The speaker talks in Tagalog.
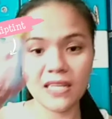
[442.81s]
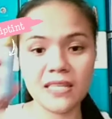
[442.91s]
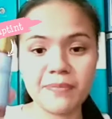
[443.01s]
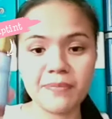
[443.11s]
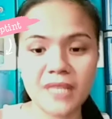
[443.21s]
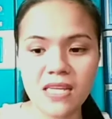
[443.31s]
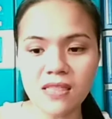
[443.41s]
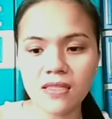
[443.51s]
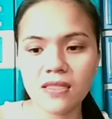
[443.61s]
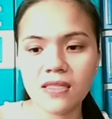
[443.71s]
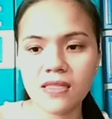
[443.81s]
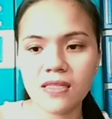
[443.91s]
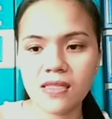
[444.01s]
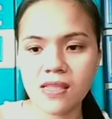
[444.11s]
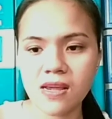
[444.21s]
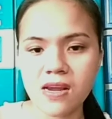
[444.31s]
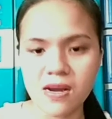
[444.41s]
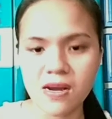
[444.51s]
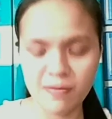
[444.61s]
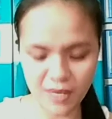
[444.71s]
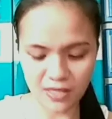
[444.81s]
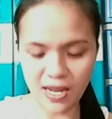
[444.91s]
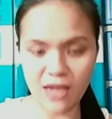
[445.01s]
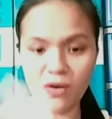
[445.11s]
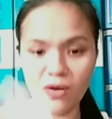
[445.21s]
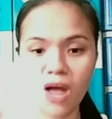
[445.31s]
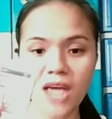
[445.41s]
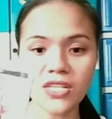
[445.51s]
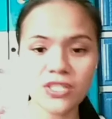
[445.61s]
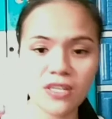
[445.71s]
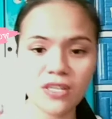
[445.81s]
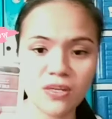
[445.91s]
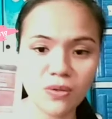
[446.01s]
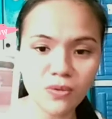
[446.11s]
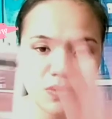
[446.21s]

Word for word: Lip tint. Meron tayong eyeshadow.